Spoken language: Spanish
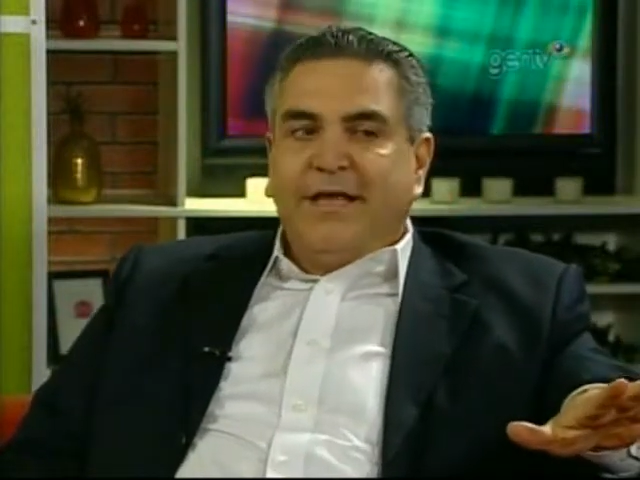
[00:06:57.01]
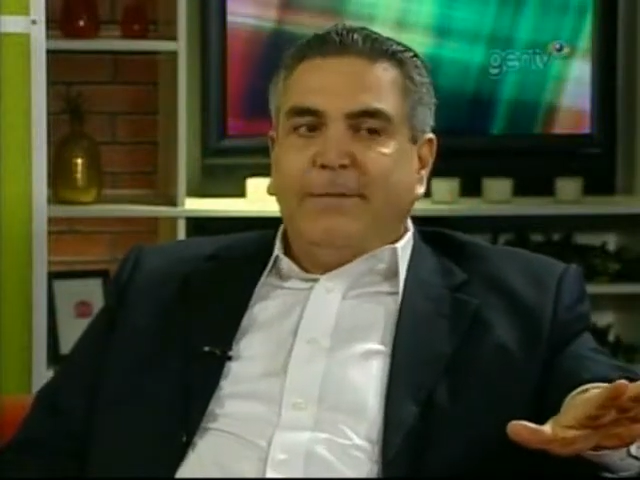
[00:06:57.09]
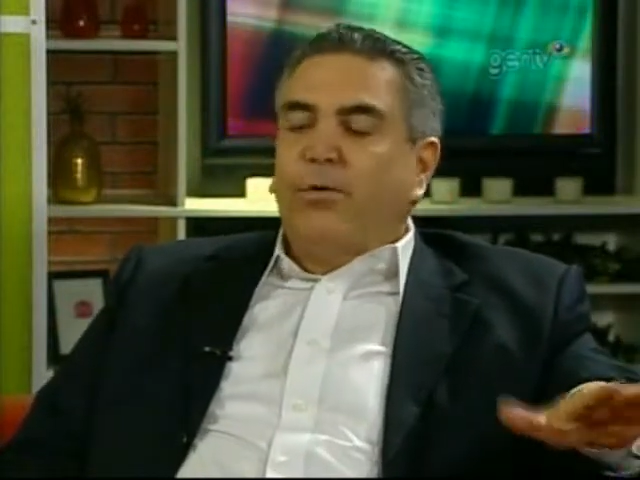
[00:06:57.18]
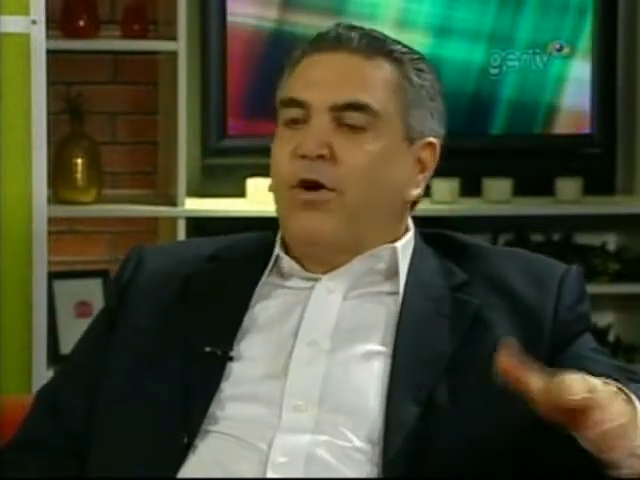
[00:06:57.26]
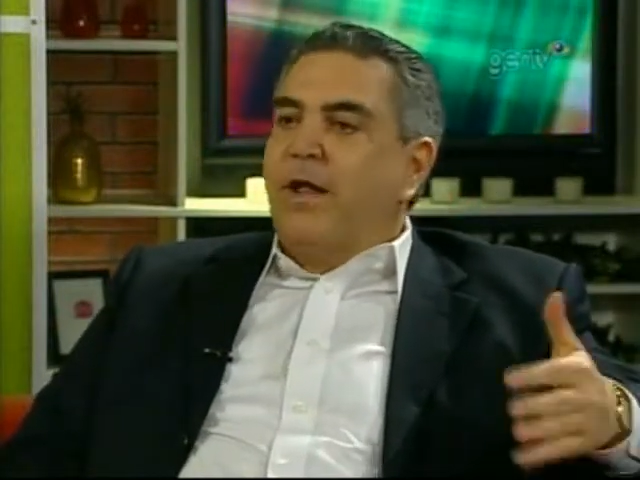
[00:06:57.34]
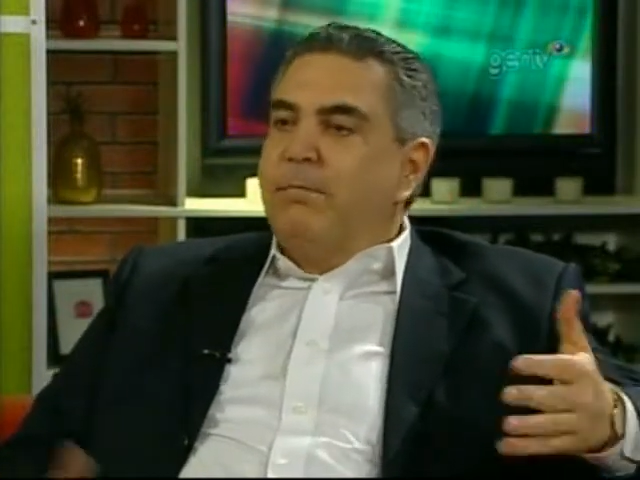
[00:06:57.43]

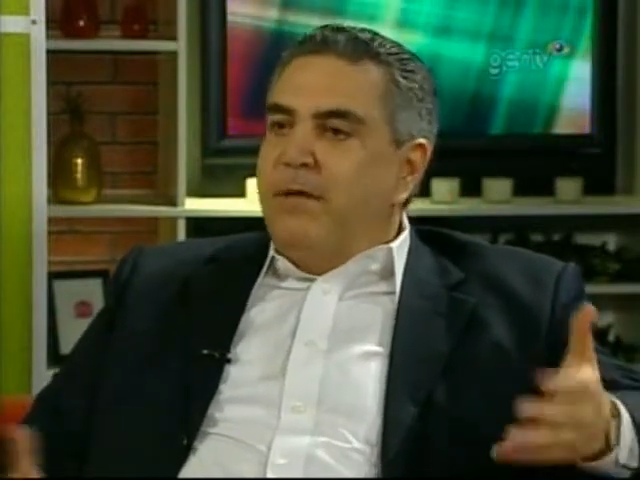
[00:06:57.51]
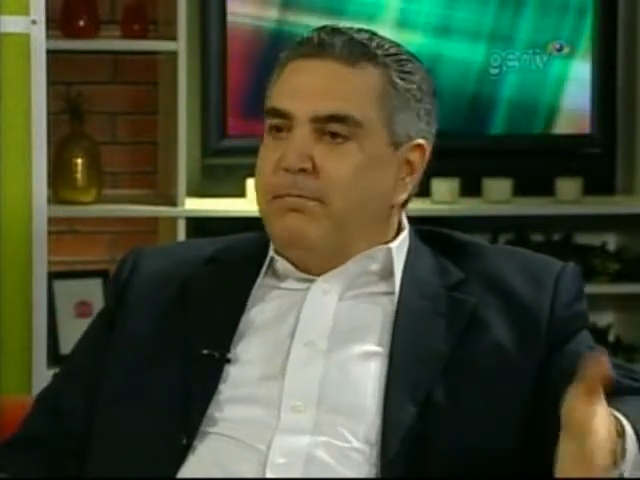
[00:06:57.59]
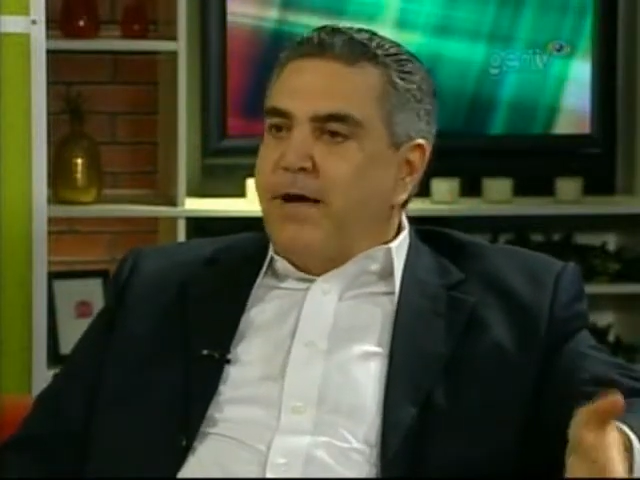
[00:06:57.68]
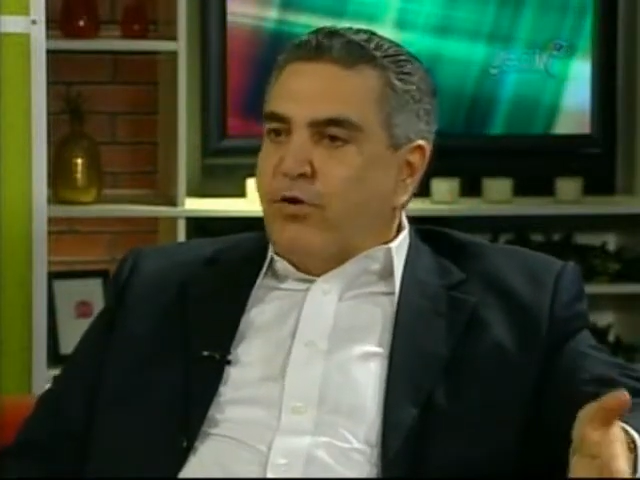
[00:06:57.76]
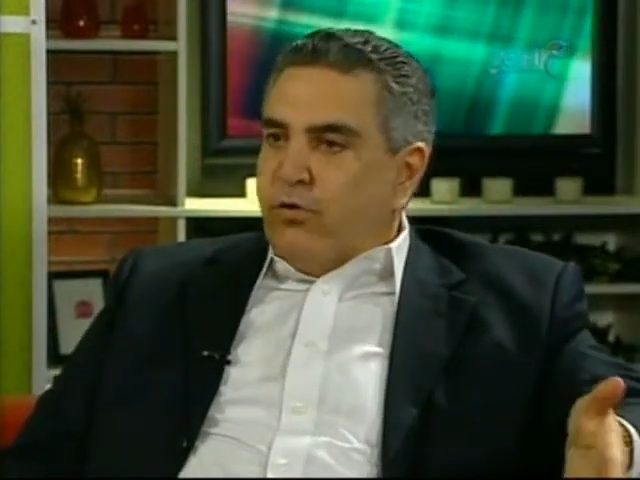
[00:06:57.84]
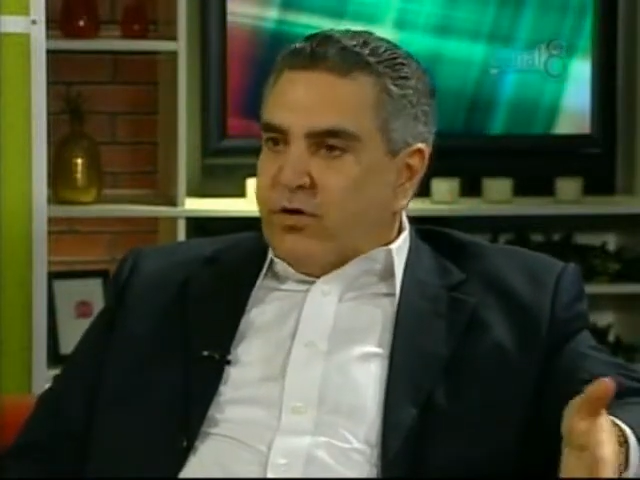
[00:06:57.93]
y por las
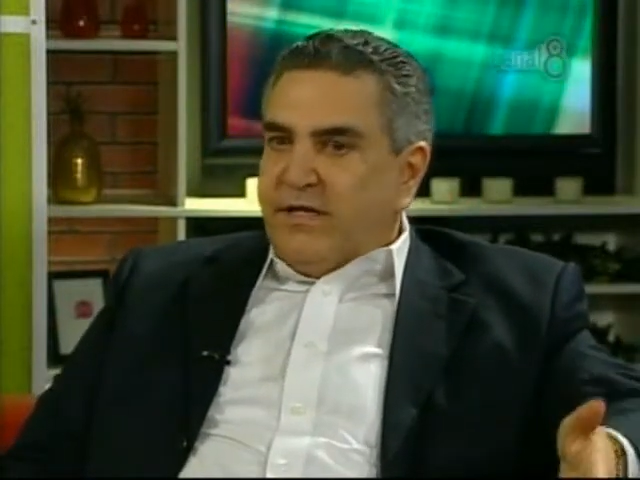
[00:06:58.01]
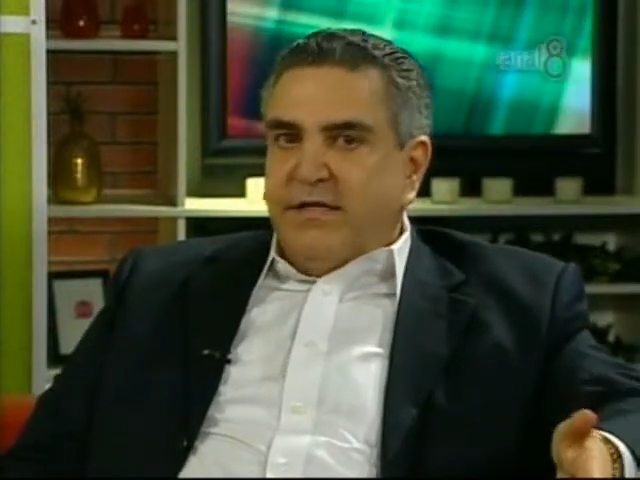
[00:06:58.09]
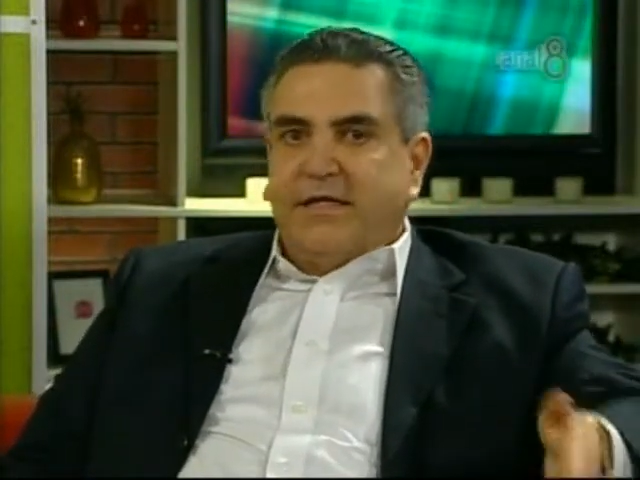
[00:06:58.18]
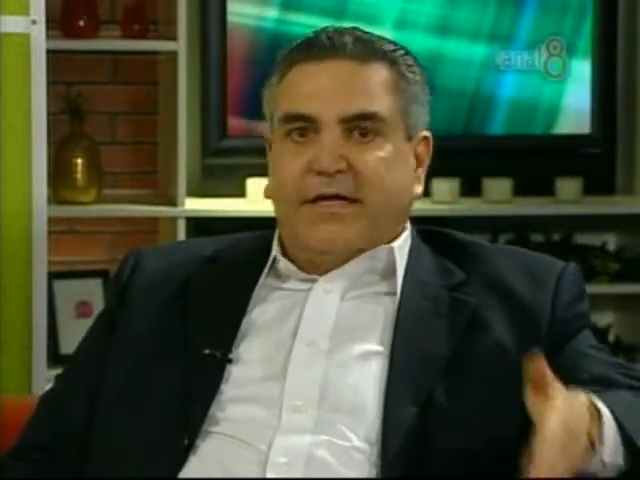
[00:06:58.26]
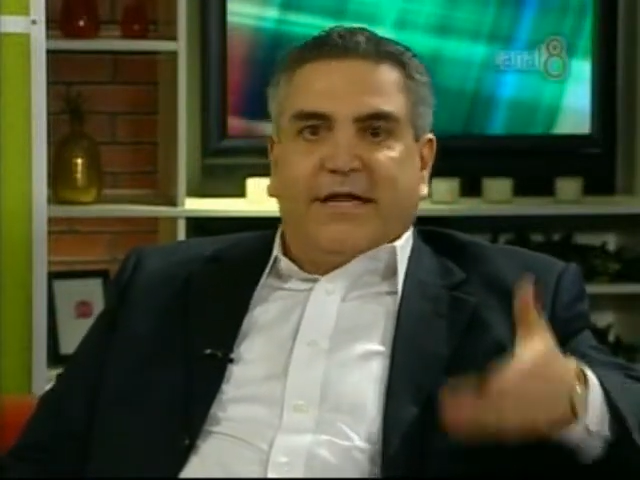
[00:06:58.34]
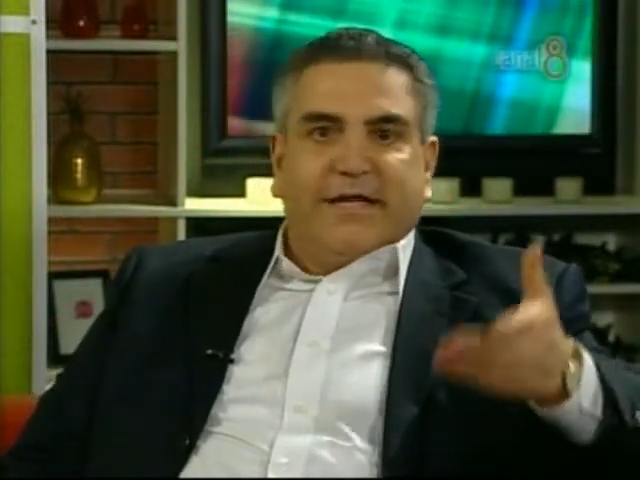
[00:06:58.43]
mismas
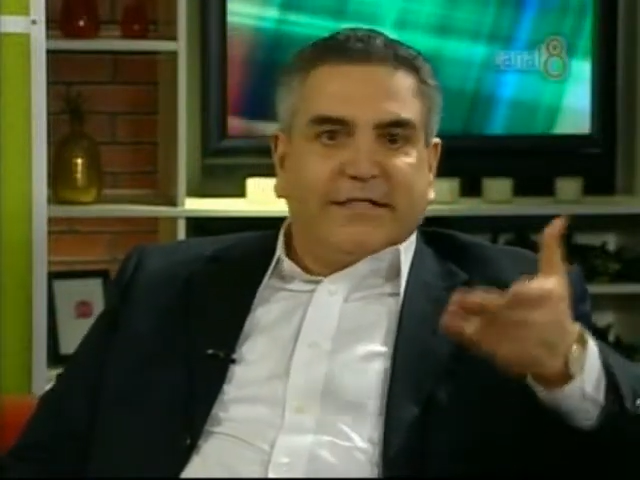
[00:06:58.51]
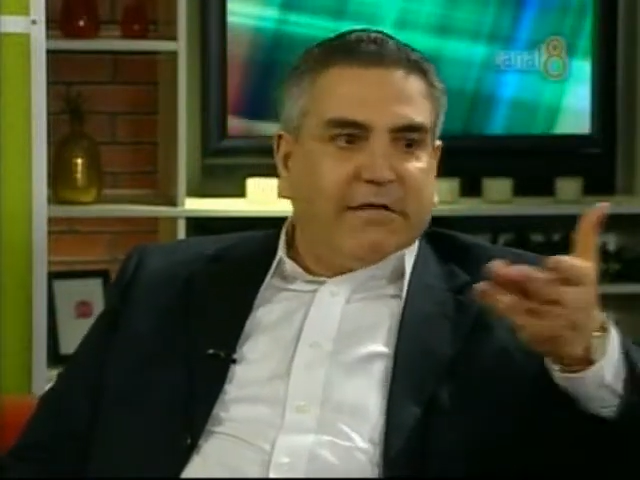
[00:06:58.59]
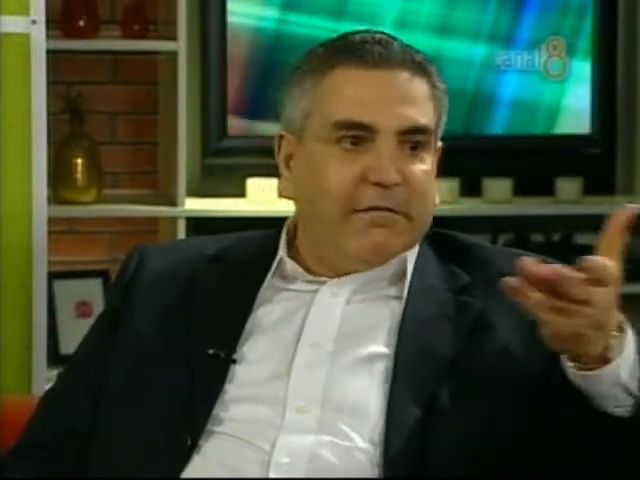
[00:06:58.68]
corrientes que las